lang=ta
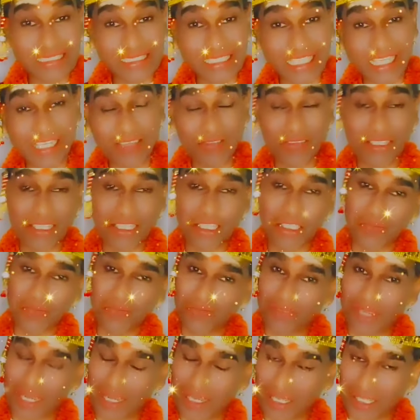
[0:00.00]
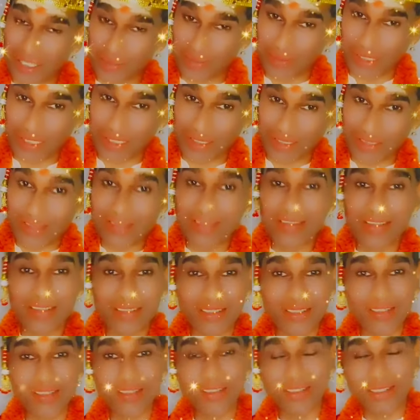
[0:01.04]
சேவலையும் வாகனமாக
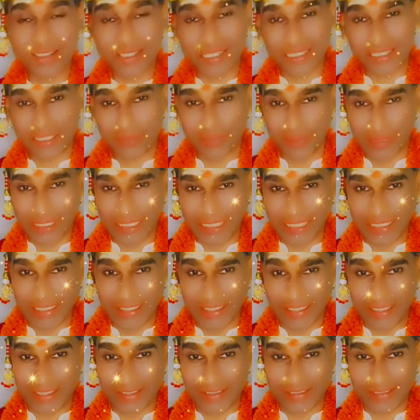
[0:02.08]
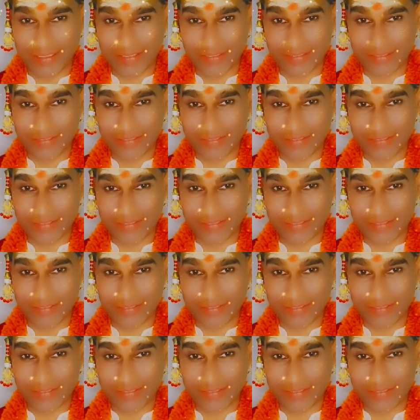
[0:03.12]
காட்டப்பட்டிருக்கிறது